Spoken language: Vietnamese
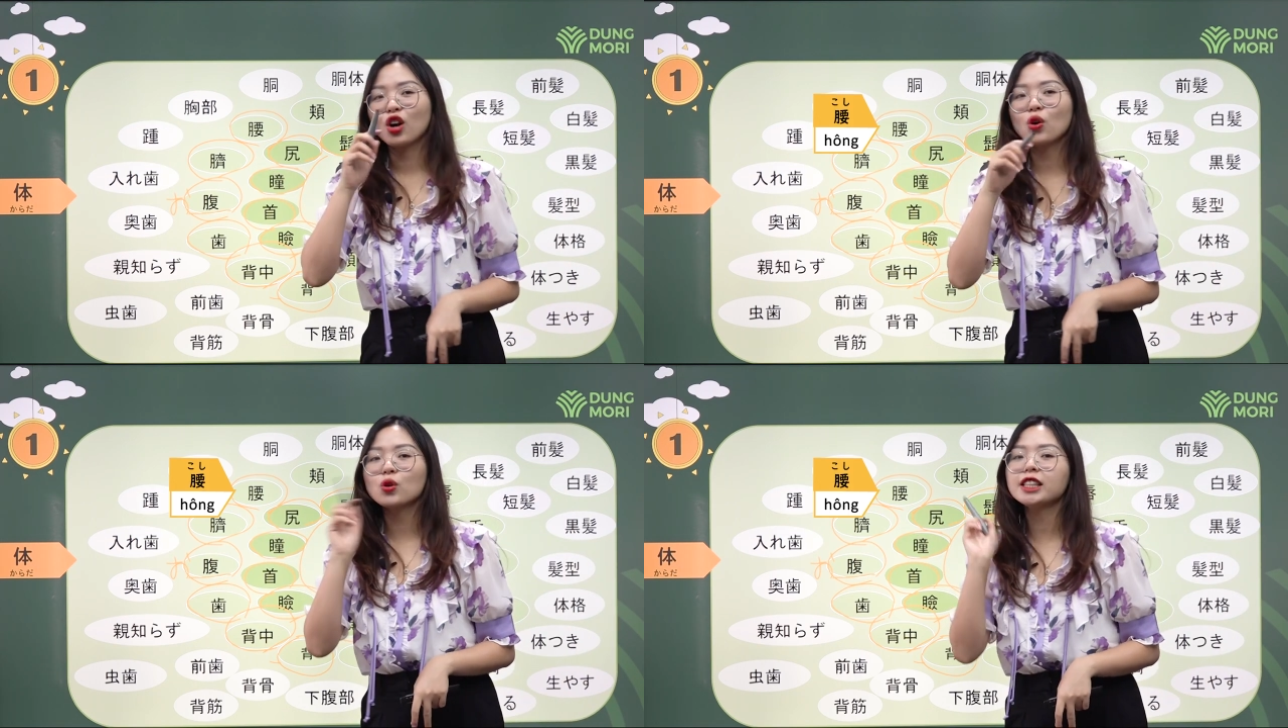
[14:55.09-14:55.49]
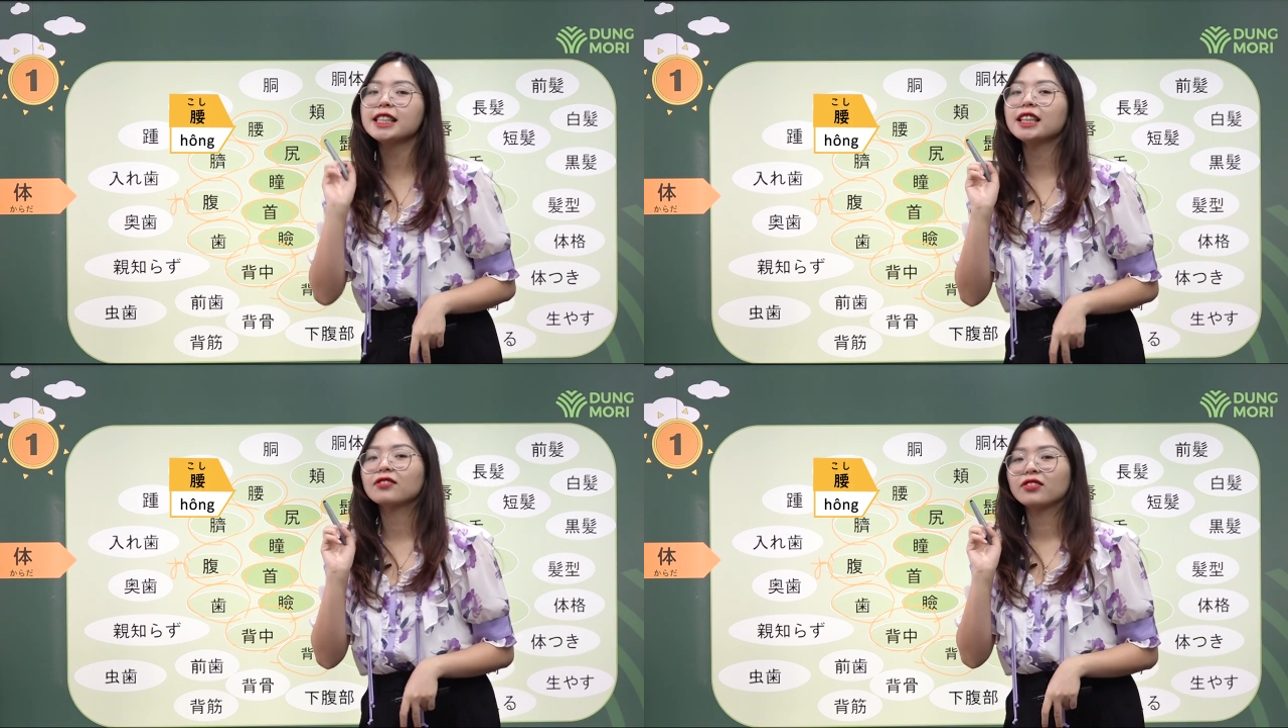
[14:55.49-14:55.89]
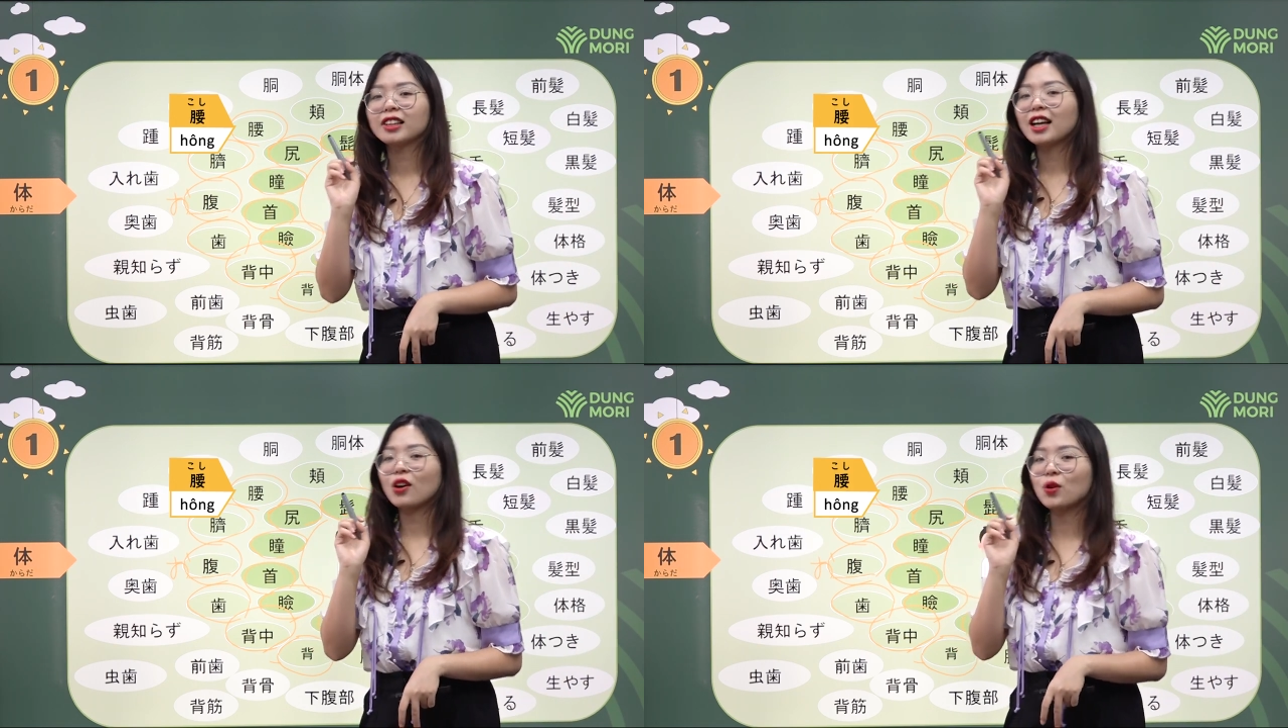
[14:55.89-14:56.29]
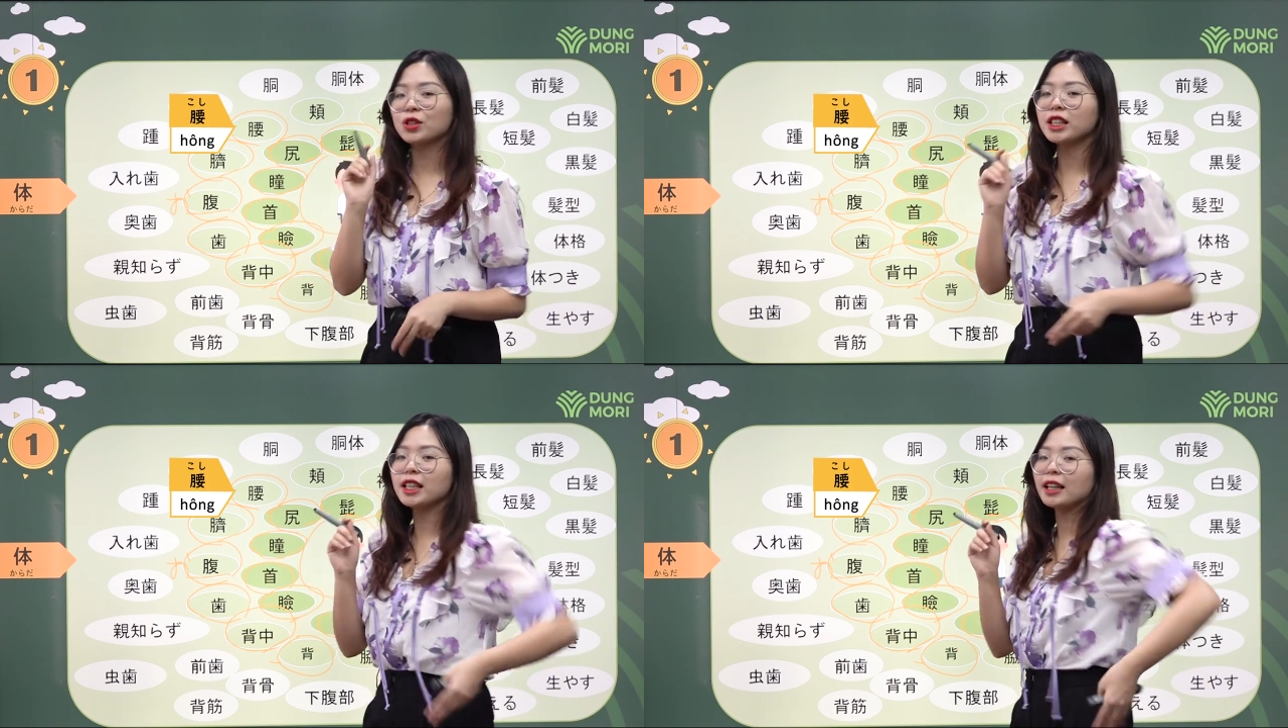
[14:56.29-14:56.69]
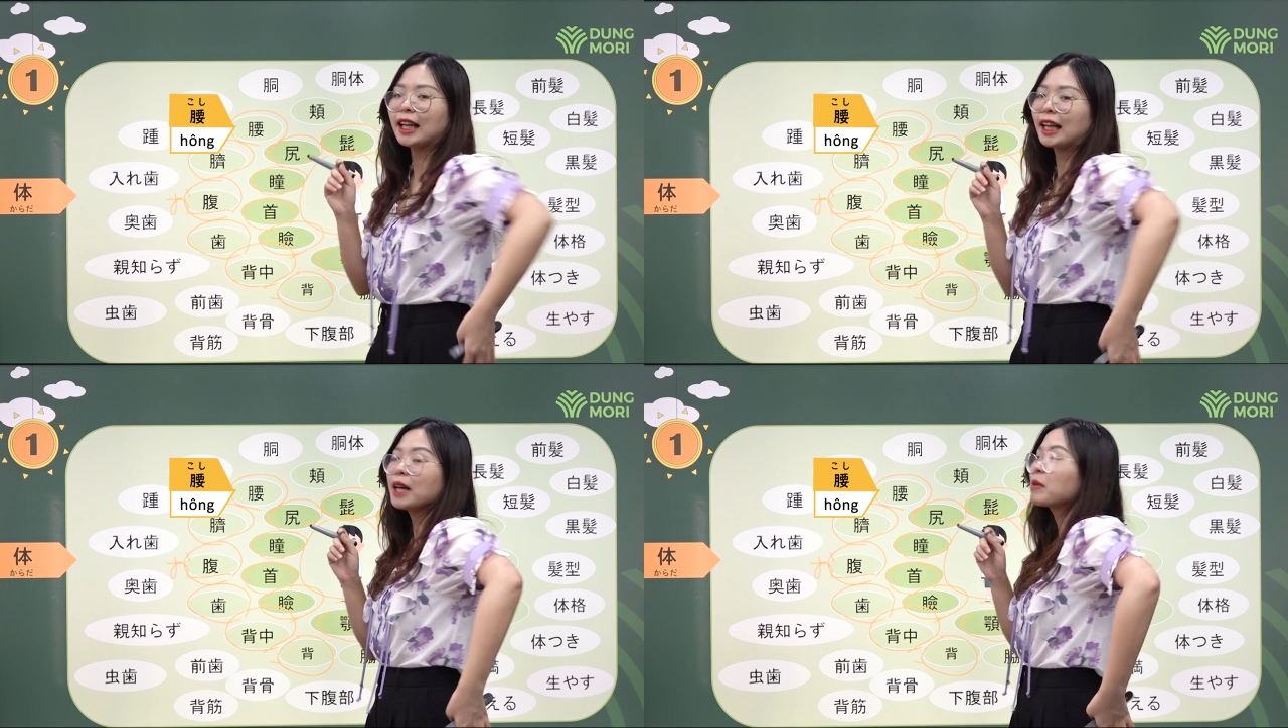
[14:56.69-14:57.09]
koshi, koshi
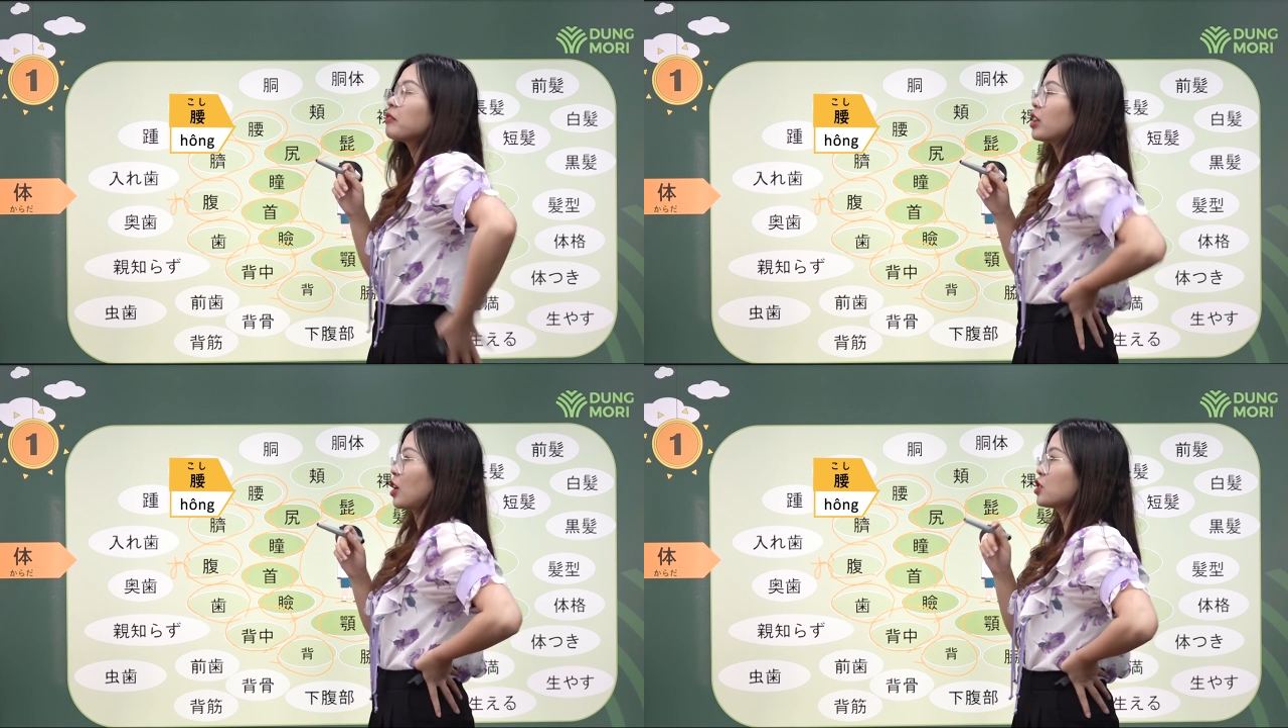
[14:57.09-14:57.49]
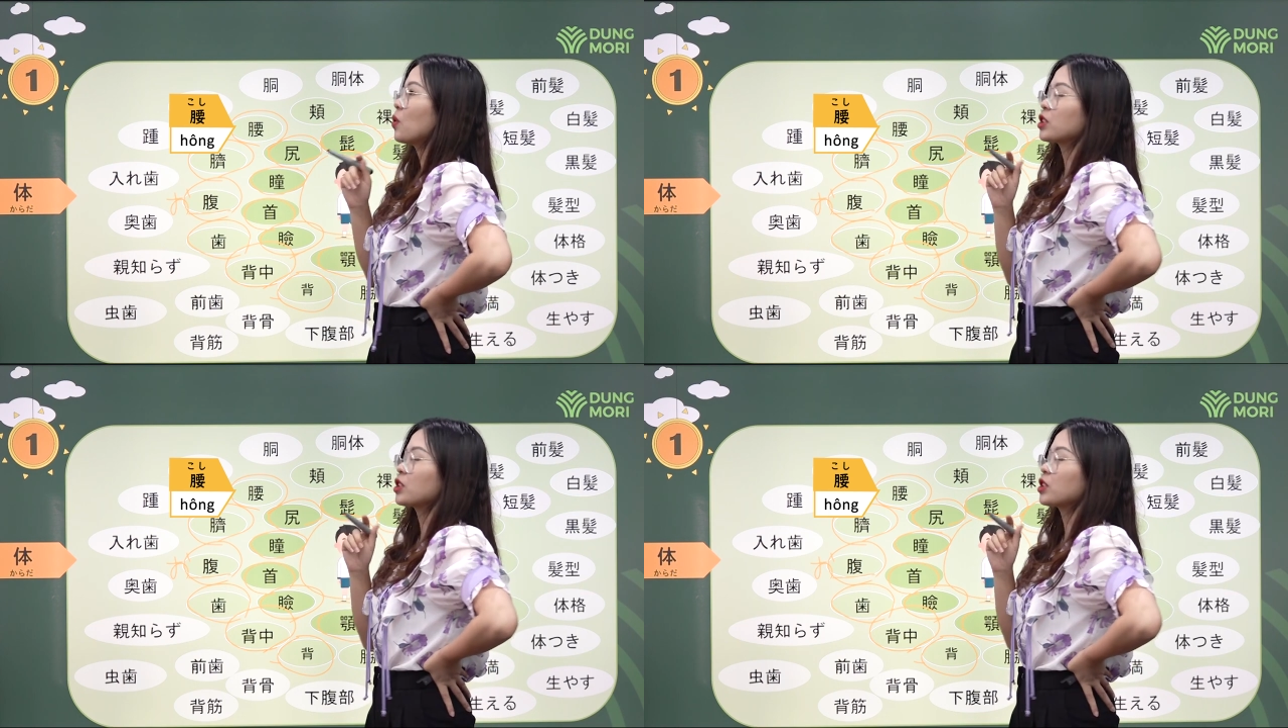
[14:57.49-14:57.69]
cái này mình vừa nói rồi